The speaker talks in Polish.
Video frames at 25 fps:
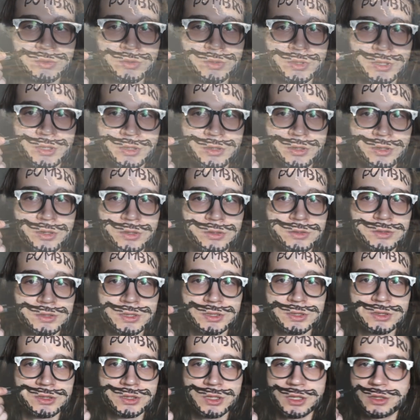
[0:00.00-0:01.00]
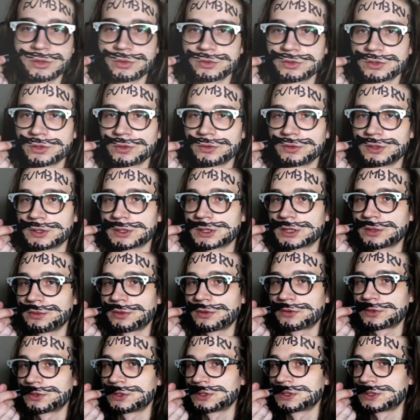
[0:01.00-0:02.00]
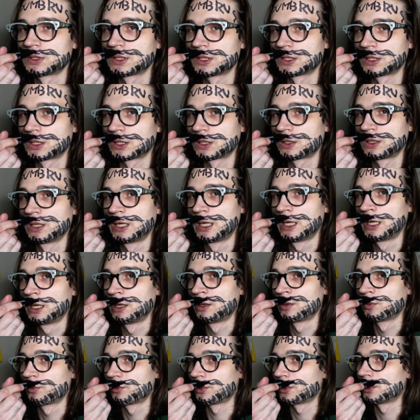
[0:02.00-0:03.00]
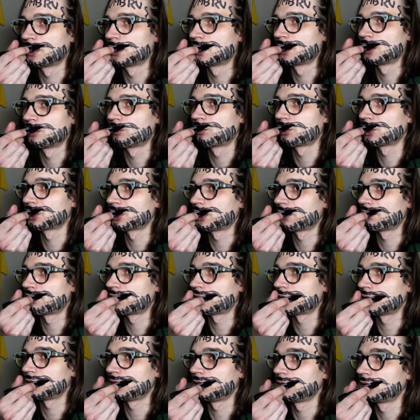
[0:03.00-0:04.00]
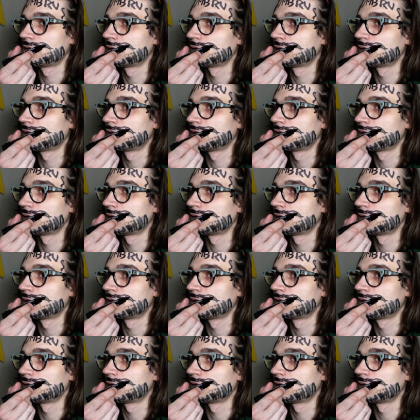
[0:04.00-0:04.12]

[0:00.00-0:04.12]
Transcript: z drugiego końca stołu, to ludzie sobie wszyscy to e, podawali.